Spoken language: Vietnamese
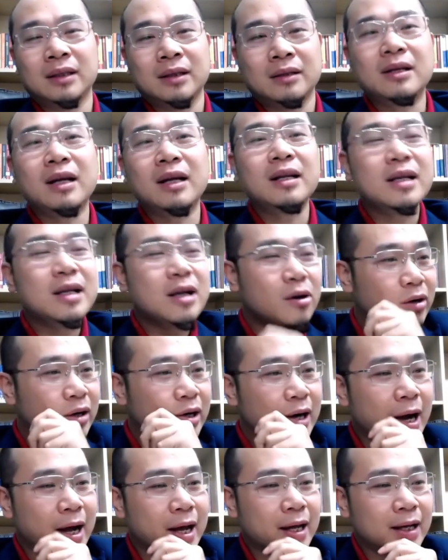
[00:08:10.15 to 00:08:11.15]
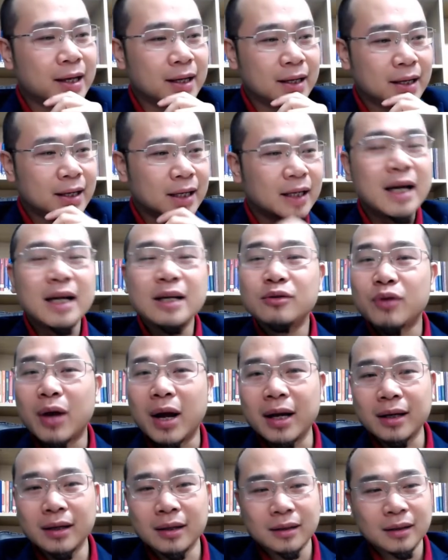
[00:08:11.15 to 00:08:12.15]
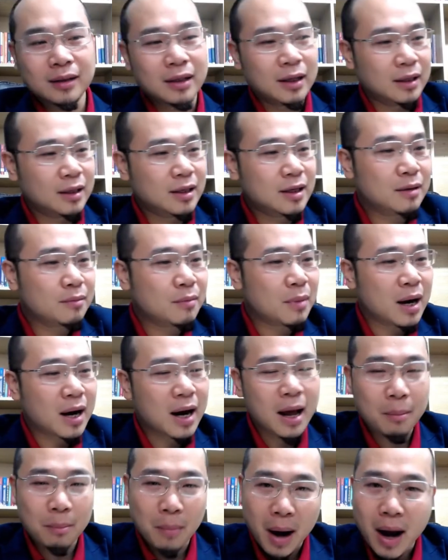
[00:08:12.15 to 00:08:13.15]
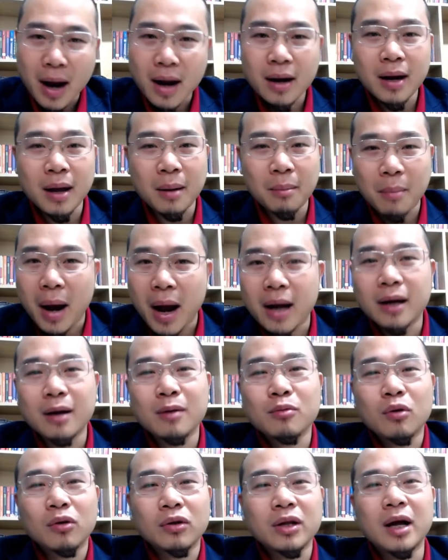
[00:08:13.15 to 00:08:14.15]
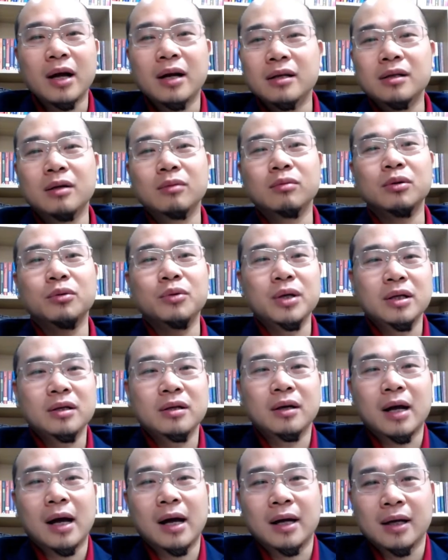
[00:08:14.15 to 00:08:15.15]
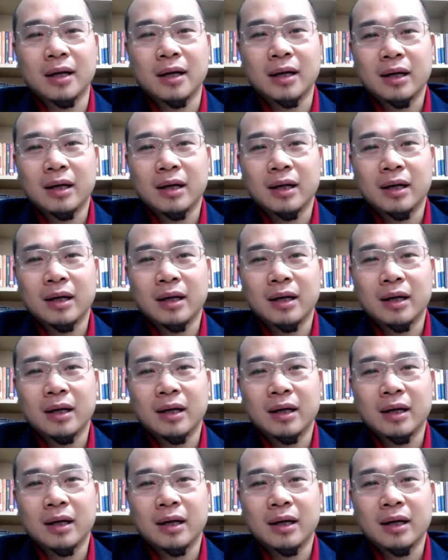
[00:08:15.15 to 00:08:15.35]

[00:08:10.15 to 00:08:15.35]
Rất nhiều người kinh doanh nhưng mà làm mãi, làm mãi không có tiền, giống như Huy trước đây.